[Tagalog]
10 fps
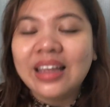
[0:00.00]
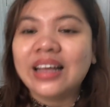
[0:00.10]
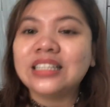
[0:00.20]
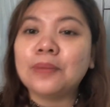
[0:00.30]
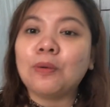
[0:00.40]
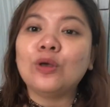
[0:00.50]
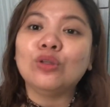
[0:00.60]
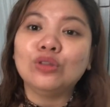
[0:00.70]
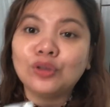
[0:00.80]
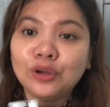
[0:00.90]
Kasi po
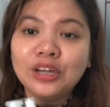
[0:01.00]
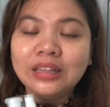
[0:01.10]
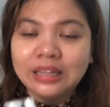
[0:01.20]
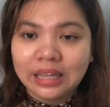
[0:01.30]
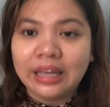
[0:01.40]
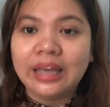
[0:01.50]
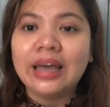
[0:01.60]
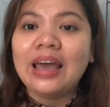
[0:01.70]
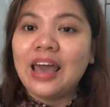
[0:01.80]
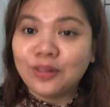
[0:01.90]
yung 30,
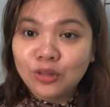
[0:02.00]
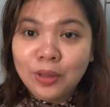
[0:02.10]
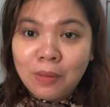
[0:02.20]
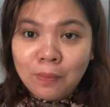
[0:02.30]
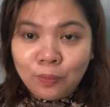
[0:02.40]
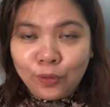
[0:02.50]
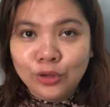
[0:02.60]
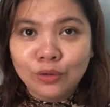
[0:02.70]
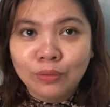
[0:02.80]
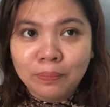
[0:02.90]
eto naman po
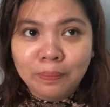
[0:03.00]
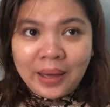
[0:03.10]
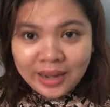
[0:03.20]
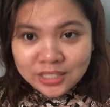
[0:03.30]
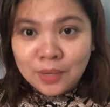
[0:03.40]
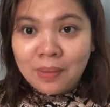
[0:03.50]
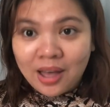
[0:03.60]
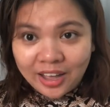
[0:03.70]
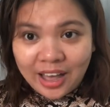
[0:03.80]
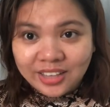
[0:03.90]
yung para sa
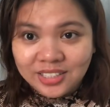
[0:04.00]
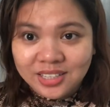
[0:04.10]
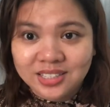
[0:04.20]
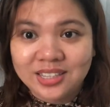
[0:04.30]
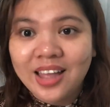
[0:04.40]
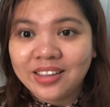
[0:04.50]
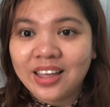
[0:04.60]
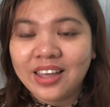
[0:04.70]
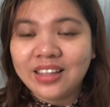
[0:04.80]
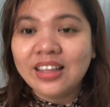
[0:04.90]
mga gadgets natin,